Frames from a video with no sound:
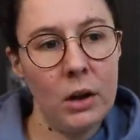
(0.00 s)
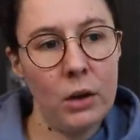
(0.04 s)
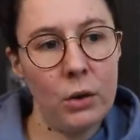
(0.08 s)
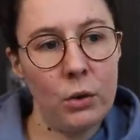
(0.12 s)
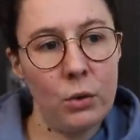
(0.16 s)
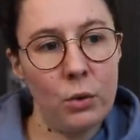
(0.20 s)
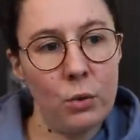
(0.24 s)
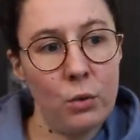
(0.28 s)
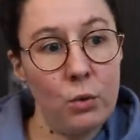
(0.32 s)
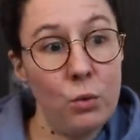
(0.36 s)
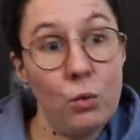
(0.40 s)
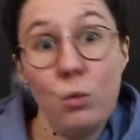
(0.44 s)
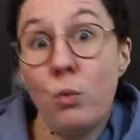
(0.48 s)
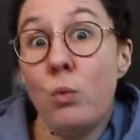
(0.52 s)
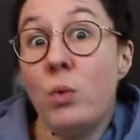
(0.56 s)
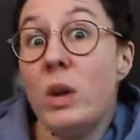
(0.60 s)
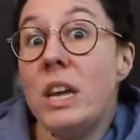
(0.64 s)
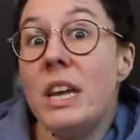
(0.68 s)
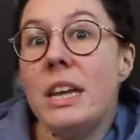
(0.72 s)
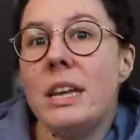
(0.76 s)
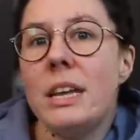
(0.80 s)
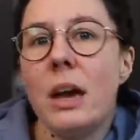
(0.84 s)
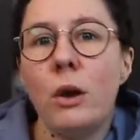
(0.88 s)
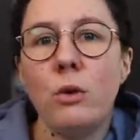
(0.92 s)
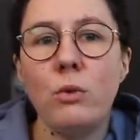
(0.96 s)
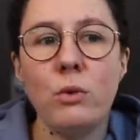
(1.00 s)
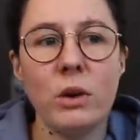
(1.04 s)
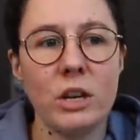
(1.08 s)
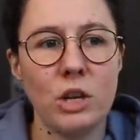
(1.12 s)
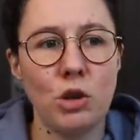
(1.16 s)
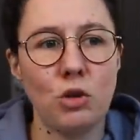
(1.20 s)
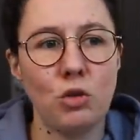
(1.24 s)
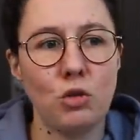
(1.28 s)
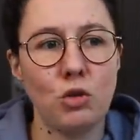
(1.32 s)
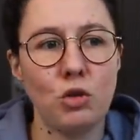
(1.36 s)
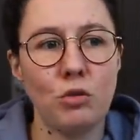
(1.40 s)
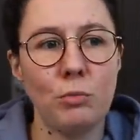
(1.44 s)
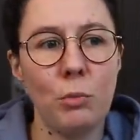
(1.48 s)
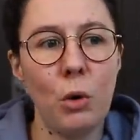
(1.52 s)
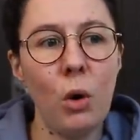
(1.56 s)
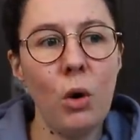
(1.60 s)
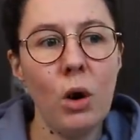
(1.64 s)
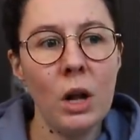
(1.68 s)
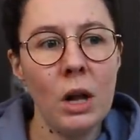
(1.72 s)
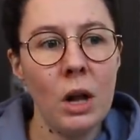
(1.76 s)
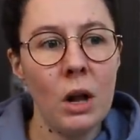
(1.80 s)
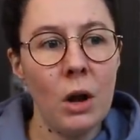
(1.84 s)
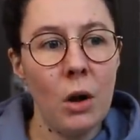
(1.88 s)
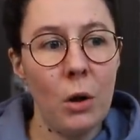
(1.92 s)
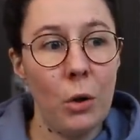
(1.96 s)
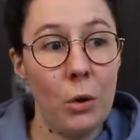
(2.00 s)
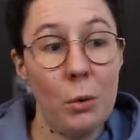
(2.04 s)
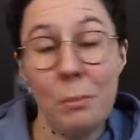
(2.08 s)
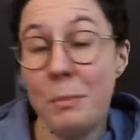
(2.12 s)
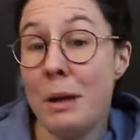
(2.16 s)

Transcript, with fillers: euh, oui, il y a eu un changement, euh,